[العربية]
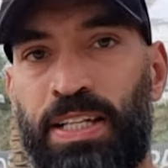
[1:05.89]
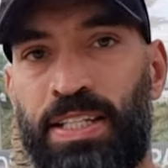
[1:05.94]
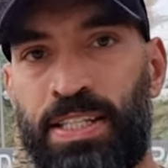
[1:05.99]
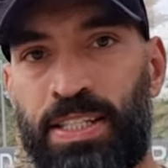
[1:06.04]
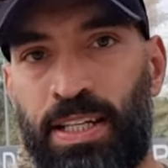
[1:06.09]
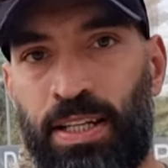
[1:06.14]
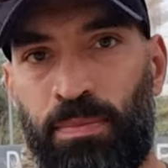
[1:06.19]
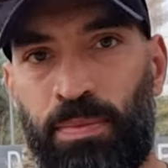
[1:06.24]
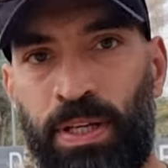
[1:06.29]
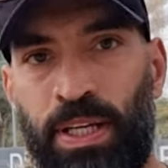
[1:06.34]

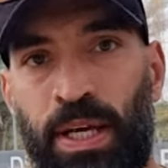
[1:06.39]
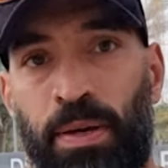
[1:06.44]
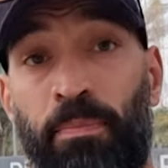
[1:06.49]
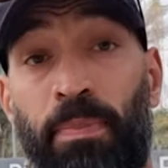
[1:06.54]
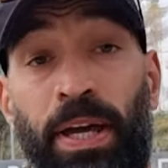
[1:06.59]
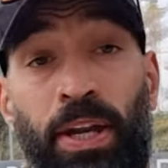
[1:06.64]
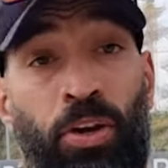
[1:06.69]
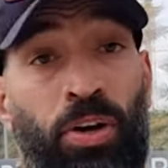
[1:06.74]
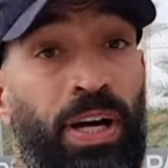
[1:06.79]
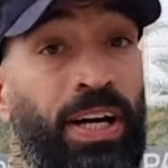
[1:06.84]
السلبيه
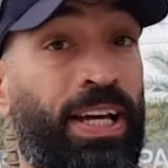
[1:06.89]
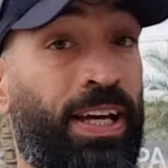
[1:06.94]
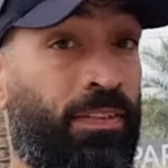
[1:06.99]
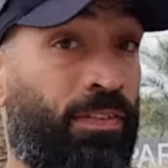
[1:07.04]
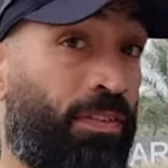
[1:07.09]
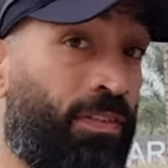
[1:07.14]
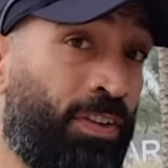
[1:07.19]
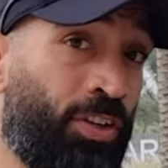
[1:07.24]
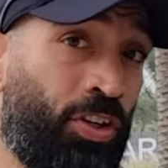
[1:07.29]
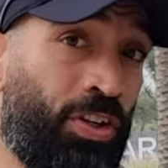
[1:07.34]
مع انه حكيت
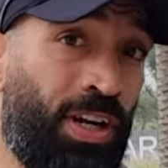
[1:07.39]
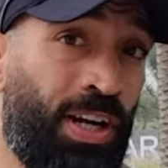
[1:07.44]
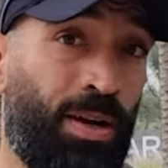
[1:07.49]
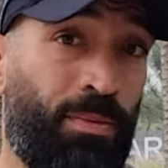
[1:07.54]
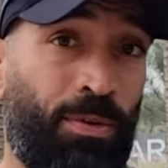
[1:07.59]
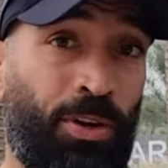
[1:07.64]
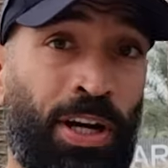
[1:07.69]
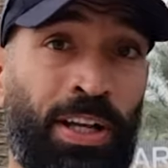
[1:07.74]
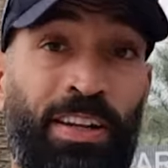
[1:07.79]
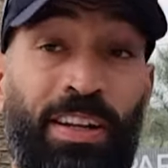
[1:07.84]
بالفيديو اللي
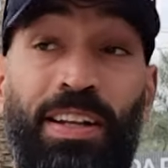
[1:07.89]
قبله عن